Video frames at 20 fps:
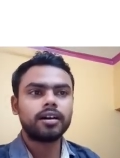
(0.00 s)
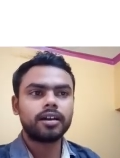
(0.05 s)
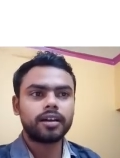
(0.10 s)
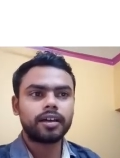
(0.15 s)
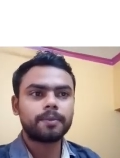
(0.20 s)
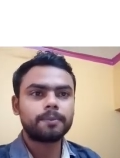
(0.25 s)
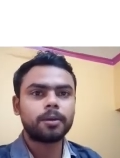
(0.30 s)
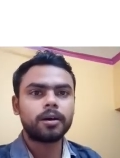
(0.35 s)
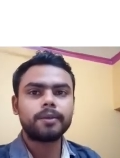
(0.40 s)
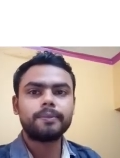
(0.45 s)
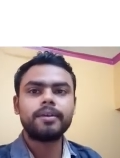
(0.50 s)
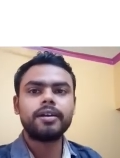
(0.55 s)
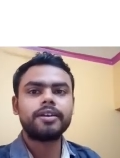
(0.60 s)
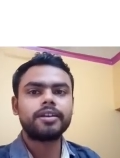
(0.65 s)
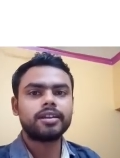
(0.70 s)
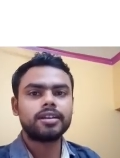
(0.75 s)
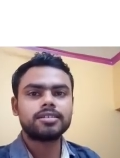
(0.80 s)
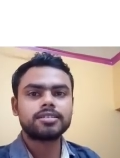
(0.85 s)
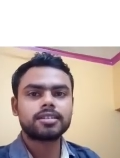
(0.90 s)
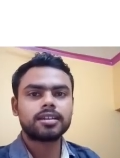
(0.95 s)
एक
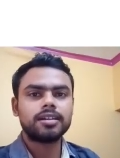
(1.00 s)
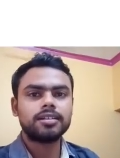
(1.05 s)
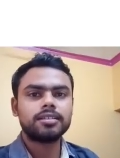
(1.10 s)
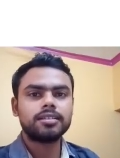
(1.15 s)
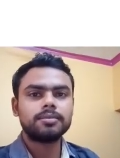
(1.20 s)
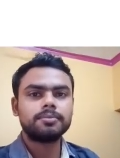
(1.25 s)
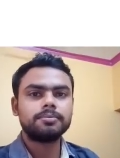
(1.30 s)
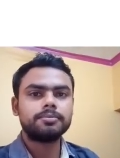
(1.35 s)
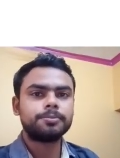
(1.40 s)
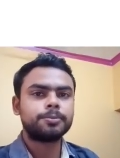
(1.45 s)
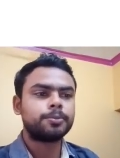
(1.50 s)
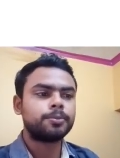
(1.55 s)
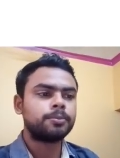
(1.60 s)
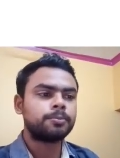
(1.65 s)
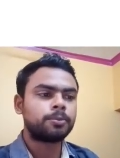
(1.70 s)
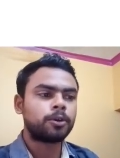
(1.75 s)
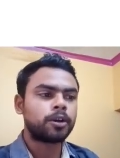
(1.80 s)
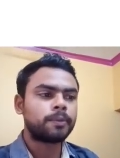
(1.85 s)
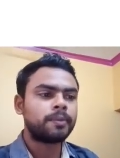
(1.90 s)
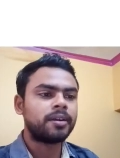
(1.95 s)
फॉर्मल ड्रेस
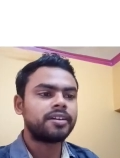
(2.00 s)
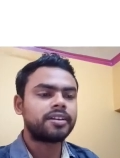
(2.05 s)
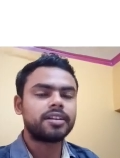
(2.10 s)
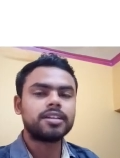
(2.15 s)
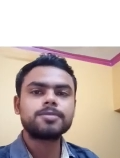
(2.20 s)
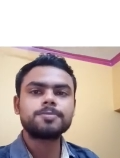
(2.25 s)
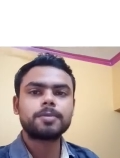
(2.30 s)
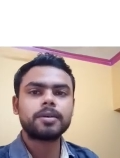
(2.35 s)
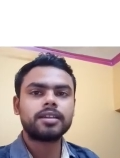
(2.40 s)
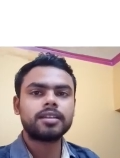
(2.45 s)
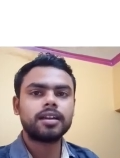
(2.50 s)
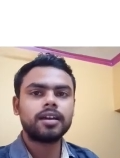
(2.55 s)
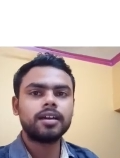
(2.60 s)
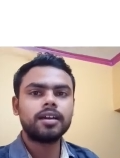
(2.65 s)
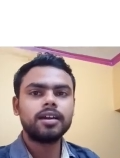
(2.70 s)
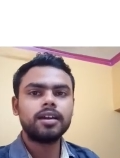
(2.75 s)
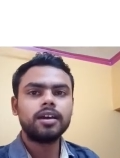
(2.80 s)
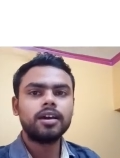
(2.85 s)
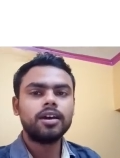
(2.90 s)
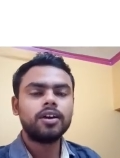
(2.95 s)
के फॉर्मल ड्रेस पहनना
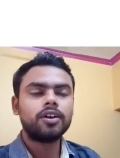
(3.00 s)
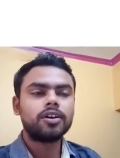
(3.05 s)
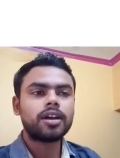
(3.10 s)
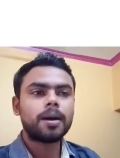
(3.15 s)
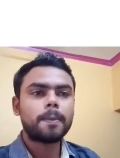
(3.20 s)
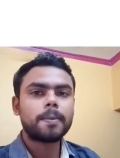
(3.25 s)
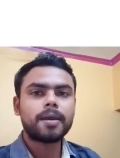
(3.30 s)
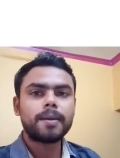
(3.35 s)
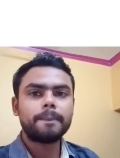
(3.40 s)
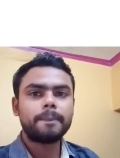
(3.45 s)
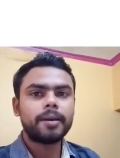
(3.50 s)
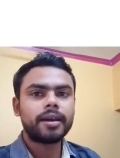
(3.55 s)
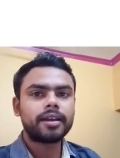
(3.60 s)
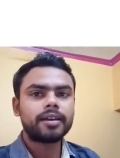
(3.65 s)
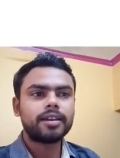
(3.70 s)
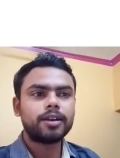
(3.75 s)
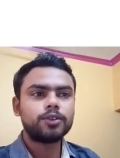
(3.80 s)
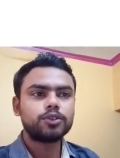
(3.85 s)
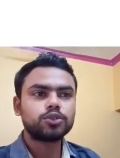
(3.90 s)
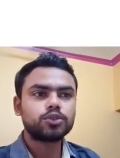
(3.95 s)
है और आपकी
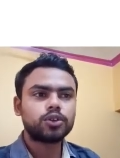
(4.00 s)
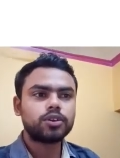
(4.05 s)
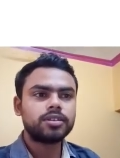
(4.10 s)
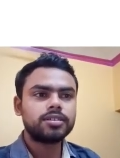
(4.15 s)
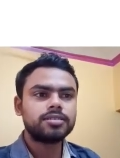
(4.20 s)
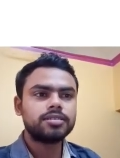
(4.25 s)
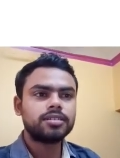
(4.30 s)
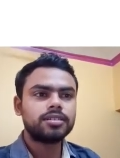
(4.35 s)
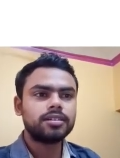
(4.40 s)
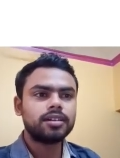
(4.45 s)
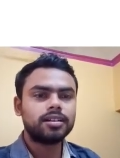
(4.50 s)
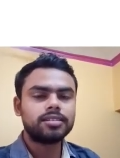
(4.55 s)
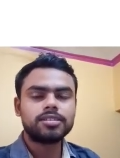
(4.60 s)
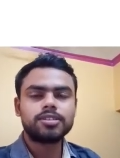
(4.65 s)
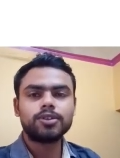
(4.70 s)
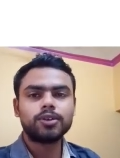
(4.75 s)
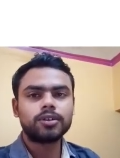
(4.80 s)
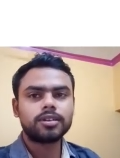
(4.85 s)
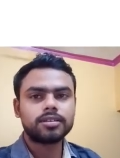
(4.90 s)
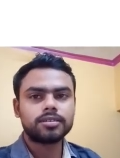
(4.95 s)
बैकग्राउंड थोड़ी सी
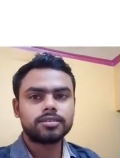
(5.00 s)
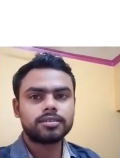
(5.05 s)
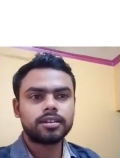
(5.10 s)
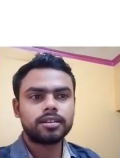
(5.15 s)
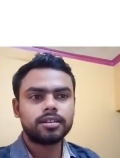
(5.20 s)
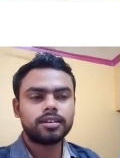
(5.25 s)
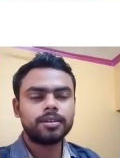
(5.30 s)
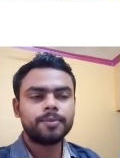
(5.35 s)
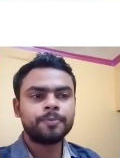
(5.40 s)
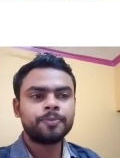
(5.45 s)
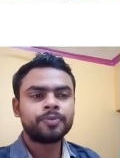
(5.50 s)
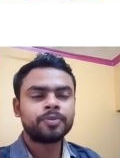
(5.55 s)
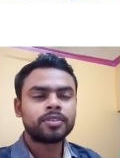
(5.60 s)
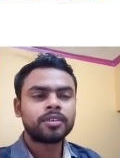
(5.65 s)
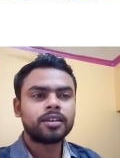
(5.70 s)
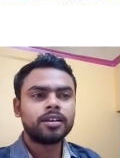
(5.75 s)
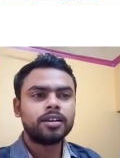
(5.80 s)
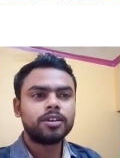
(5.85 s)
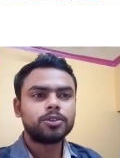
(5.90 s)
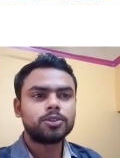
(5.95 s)
अच्छी होना चाहिए
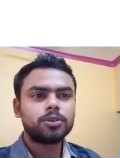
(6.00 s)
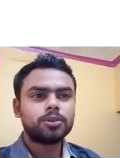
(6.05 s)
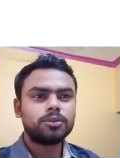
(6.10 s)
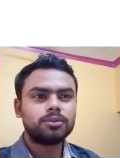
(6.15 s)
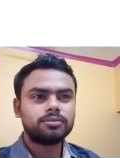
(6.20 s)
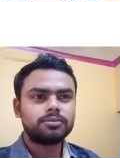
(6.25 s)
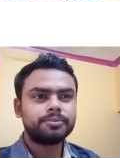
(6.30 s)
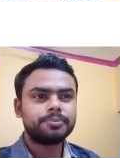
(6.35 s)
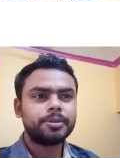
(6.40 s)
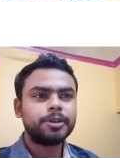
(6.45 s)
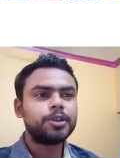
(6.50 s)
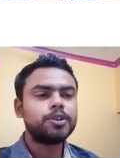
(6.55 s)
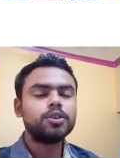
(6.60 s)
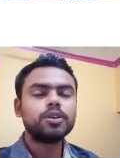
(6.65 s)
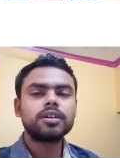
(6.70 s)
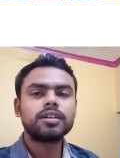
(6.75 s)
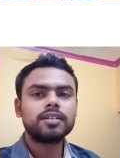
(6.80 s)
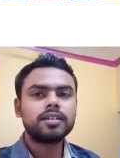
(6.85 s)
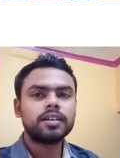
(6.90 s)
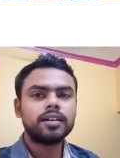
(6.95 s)
तो
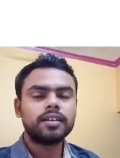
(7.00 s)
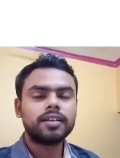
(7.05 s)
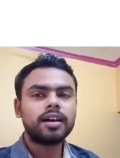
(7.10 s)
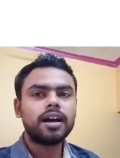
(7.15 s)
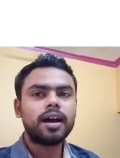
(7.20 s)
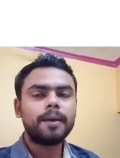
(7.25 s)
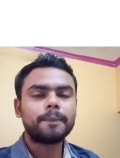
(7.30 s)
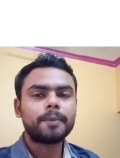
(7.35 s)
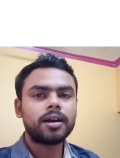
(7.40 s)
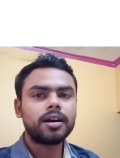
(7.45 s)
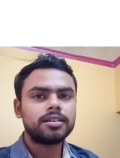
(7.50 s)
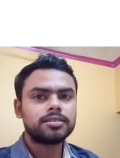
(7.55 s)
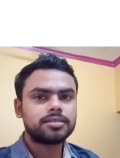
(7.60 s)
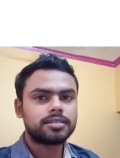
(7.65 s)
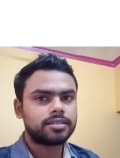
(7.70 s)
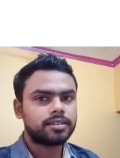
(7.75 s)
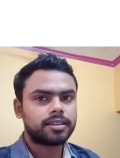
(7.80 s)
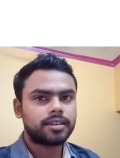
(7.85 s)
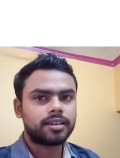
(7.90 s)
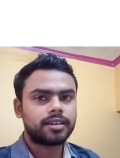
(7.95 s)
वीडियो है ना आपका
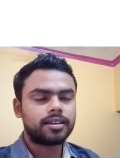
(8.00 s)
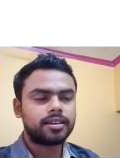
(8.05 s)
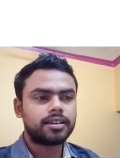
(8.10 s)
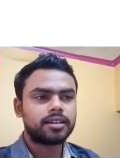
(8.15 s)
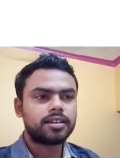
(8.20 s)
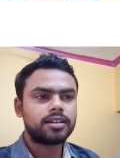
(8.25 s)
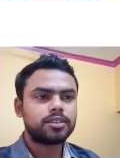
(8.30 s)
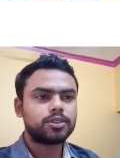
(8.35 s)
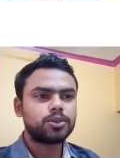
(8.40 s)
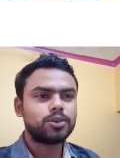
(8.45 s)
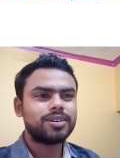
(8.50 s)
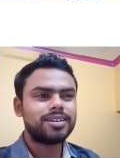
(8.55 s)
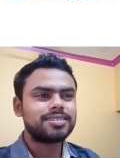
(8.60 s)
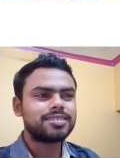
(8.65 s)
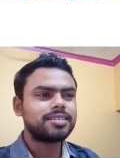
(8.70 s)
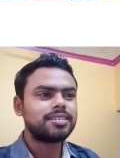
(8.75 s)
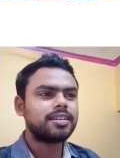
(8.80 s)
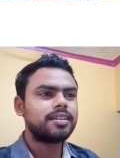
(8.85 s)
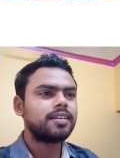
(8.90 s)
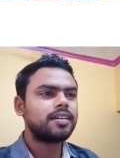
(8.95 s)
अच्छा दिखेगा तो
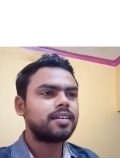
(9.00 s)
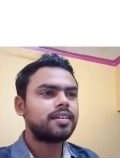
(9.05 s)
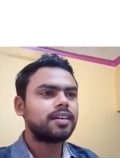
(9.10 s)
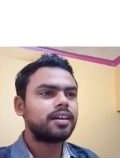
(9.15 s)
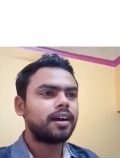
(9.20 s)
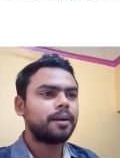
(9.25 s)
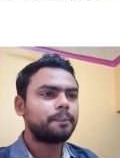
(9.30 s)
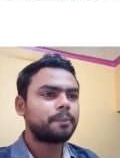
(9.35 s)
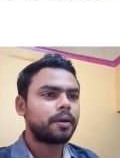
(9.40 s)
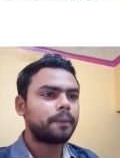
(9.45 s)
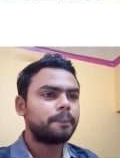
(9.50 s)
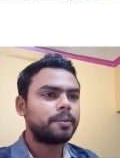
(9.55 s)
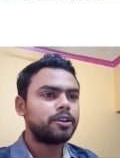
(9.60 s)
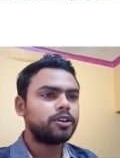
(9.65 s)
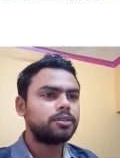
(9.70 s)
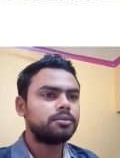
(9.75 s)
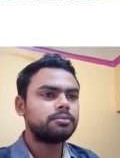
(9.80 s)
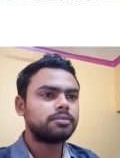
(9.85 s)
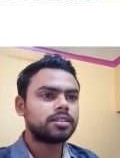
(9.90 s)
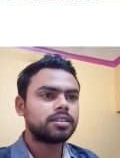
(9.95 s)
ऐसा नहीं कि आपका
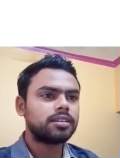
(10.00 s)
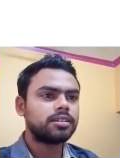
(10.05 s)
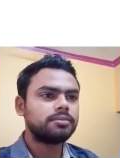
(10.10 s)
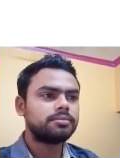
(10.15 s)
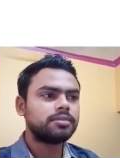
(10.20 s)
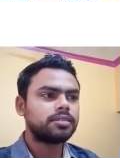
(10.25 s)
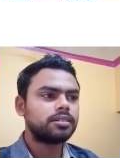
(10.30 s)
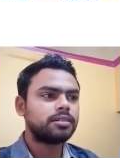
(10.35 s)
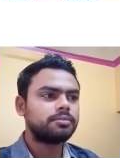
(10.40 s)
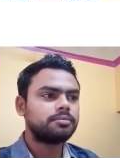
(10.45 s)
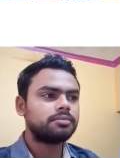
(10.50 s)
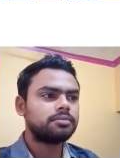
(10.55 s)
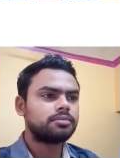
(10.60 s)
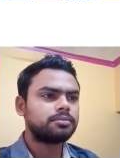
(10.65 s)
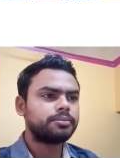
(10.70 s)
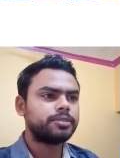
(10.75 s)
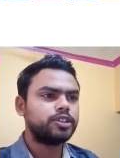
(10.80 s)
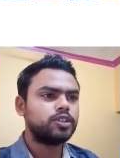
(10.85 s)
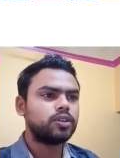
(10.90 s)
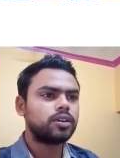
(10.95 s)
मतलब
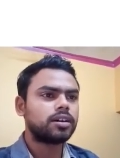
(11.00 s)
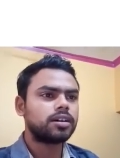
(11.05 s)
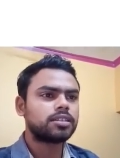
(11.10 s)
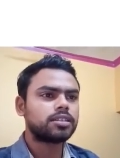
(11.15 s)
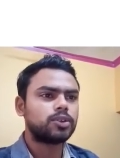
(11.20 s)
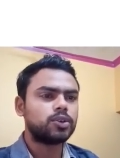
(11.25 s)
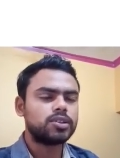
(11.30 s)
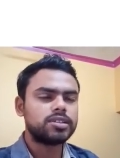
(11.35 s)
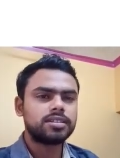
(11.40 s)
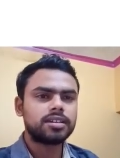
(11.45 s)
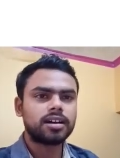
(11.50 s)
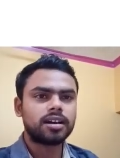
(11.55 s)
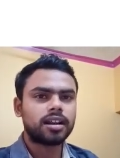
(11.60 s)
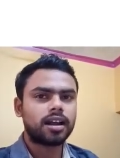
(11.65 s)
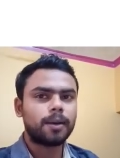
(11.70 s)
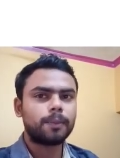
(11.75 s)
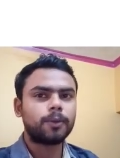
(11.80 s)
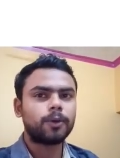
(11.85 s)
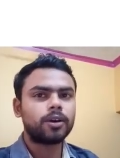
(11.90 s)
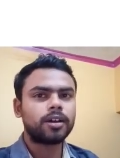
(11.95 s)
वीडियो अगर थोड़ी सी
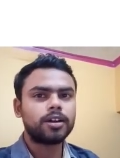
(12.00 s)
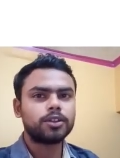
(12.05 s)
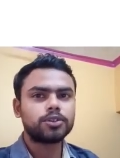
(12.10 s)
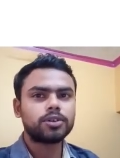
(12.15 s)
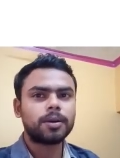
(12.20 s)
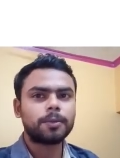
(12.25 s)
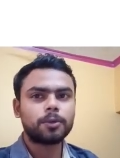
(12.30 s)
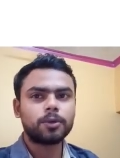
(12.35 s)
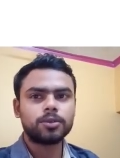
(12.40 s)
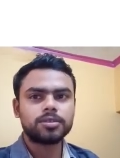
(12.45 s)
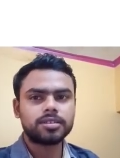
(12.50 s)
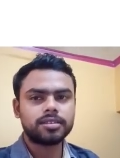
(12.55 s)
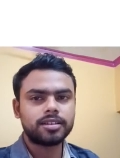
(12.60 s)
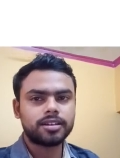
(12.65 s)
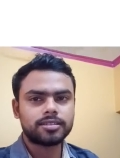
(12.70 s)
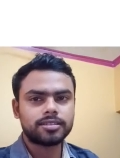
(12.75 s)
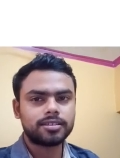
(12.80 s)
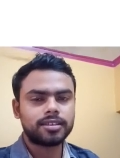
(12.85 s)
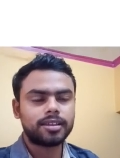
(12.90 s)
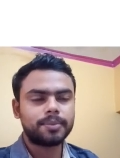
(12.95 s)
ख़राब हो गया तो आपको
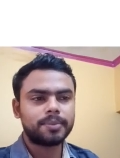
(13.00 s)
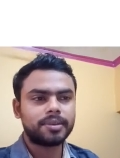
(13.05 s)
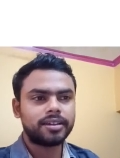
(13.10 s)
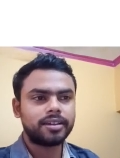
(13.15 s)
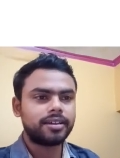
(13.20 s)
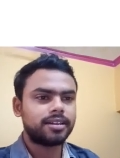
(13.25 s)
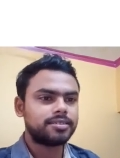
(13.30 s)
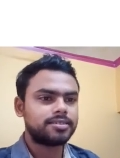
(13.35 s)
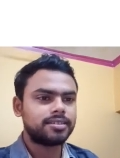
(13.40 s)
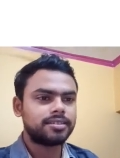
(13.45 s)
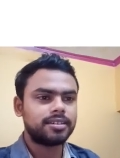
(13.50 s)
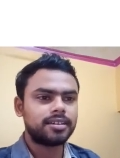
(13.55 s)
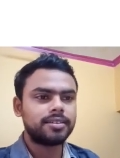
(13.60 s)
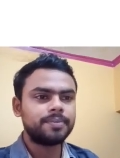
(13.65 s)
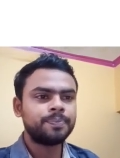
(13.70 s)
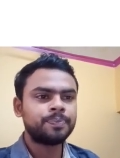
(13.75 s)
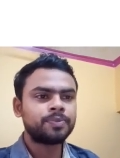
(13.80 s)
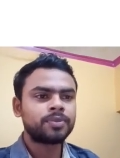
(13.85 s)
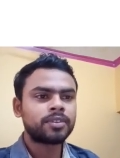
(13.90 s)
सिलेक्शन नहीं मिलेगी ऐसे नहीं